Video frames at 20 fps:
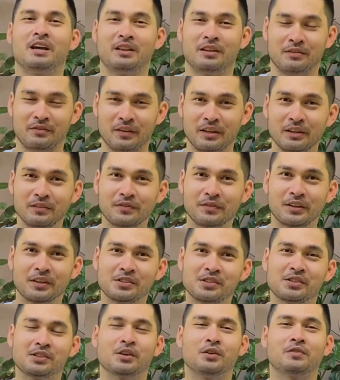the very
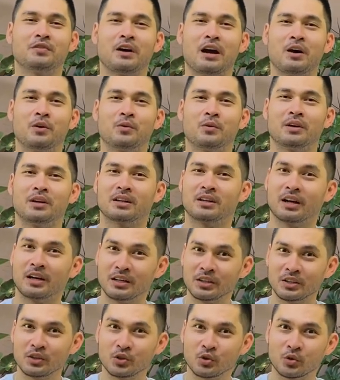first of our
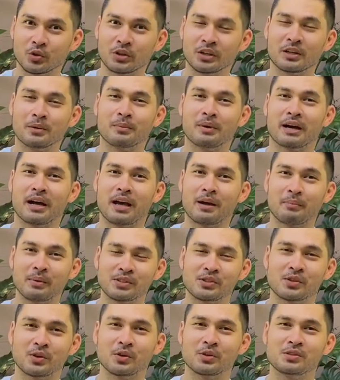garden tour ng mga
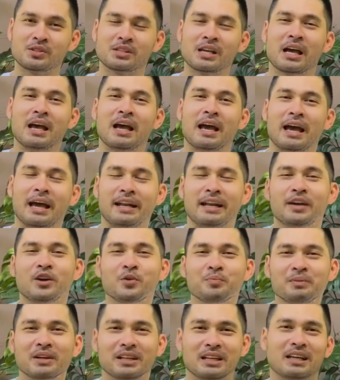episodes and I
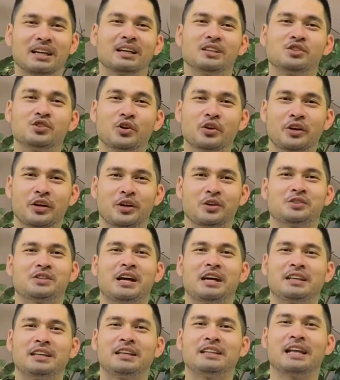hope nag-enjoy kayo
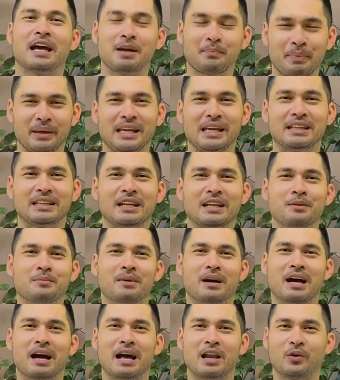sa ating naipikita ng
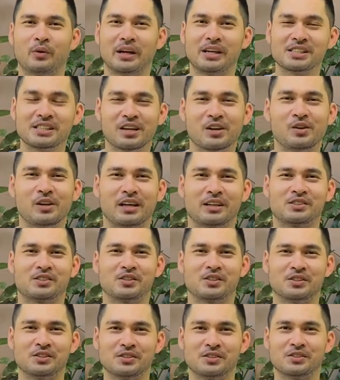mga Alocasia
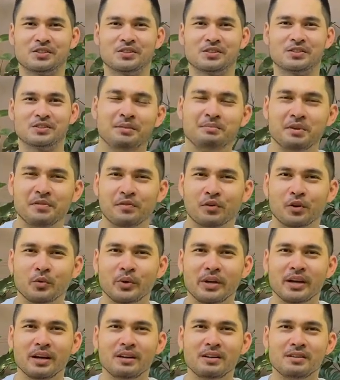collections. And before
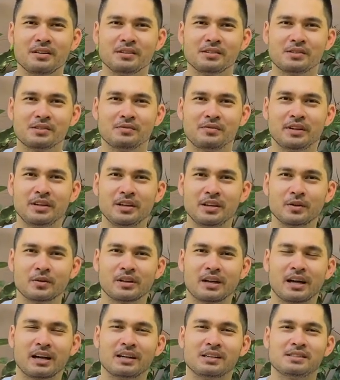we end this video
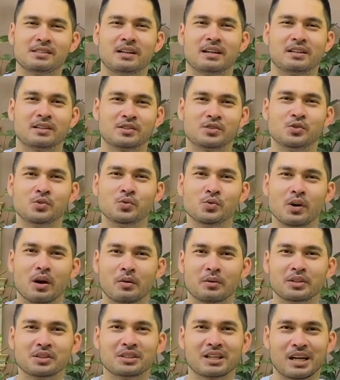guys, let us do
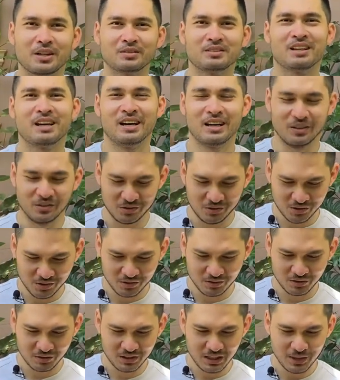our shoutouts.
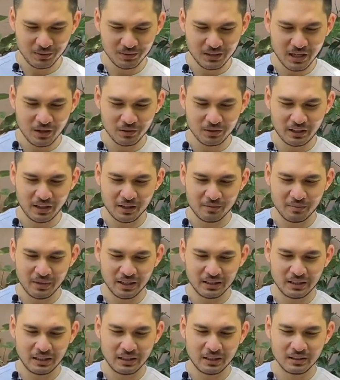Shoutout kay
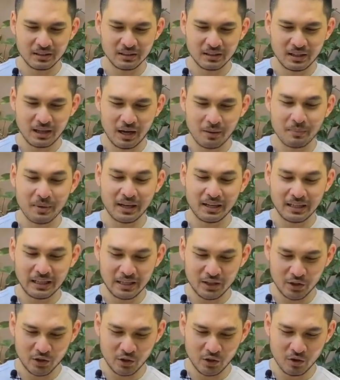Madeline
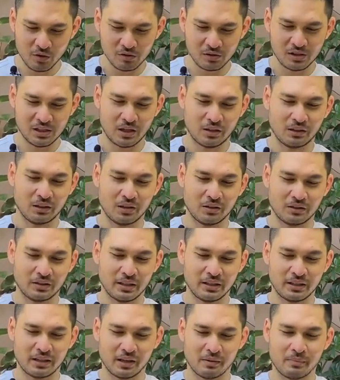Camarillo, shoutout
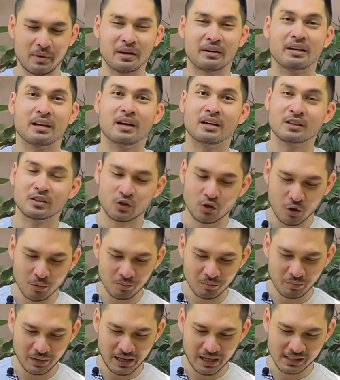din kay Mary Compass,
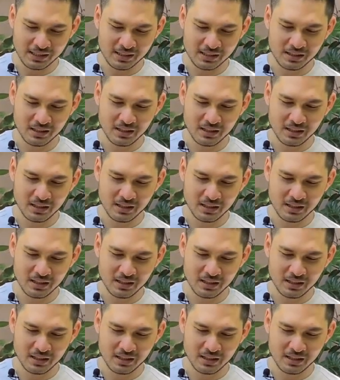Compas,